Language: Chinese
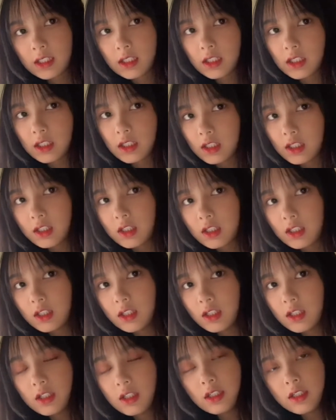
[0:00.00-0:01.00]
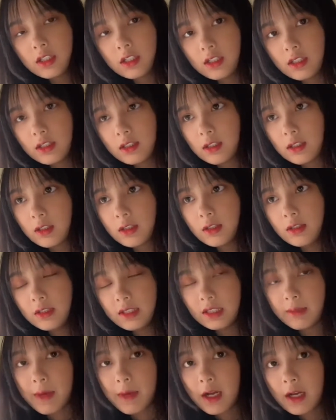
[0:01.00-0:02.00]
个
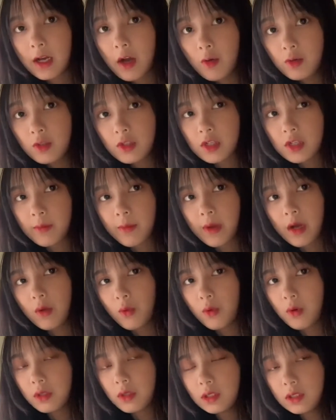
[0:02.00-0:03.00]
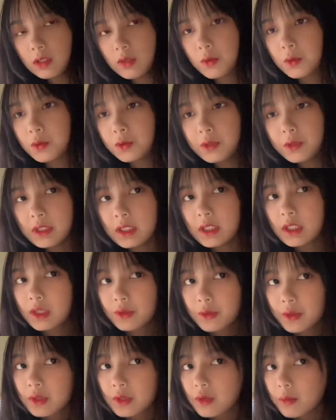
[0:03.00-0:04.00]
睫毛膏是什么？我我最近一个
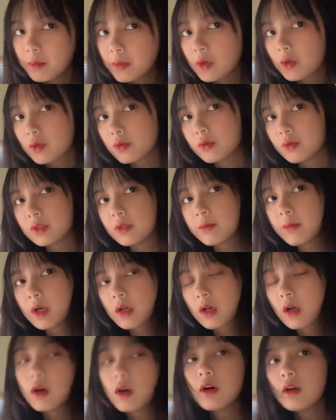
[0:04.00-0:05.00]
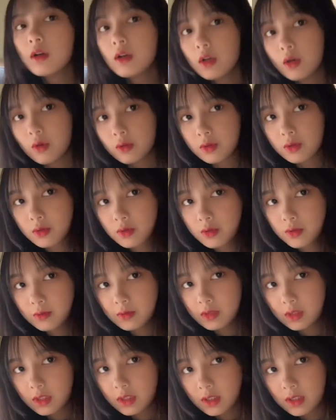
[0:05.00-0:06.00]
月都没有用睫毛膏，我都是用的
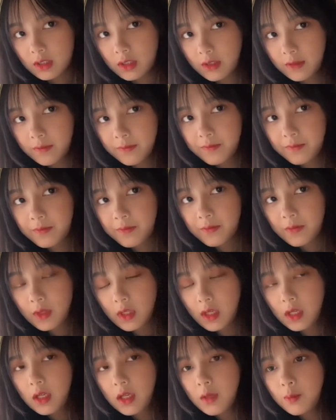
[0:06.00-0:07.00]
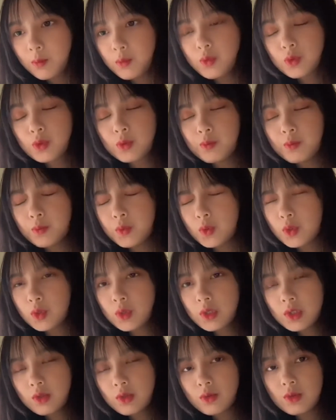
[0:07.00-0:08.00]
这个。不不说
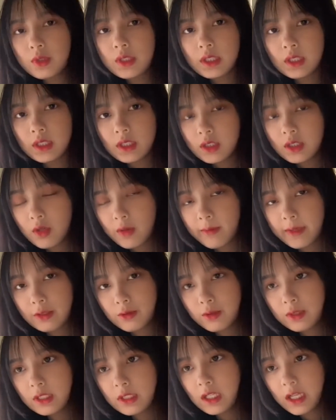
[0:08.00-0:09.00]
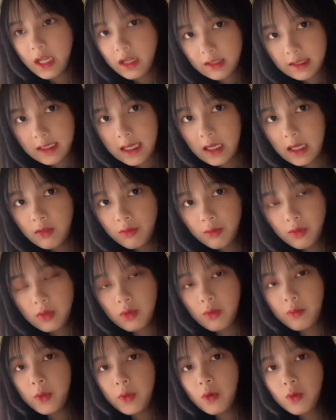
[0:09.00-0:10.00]
是最近一个月吧，最近两三个月
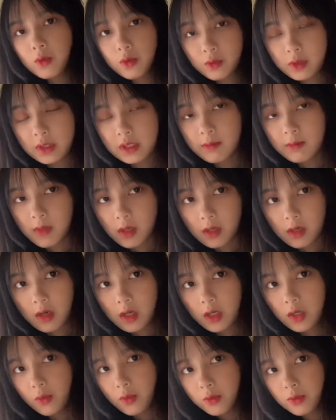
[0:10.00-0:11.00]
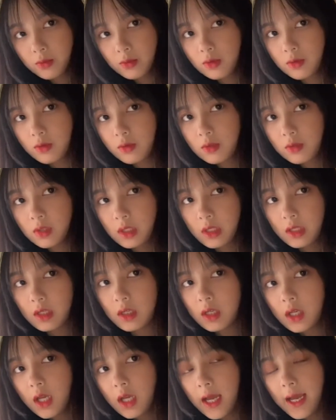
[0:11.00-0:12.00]
都没有用过睫毛膏了，我用的都是这个
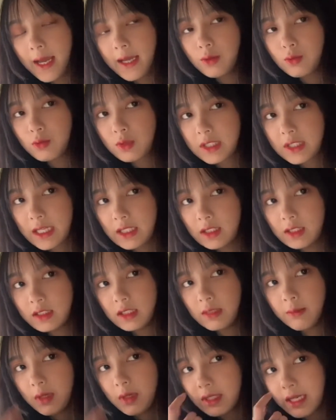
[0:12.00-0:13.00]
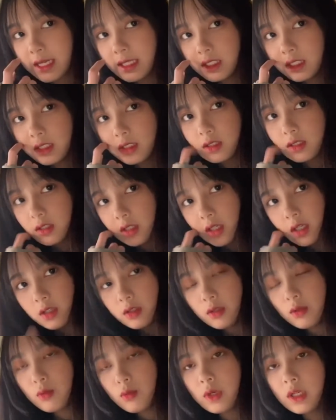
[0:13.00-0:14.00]
爱杜莎的睫毛打底，
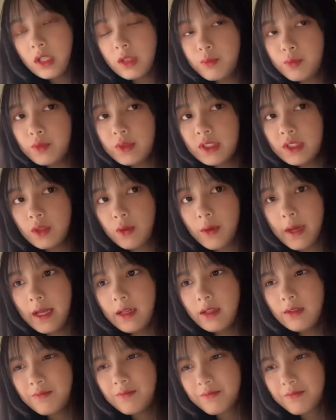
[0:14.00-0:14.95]
因为我很不喜欢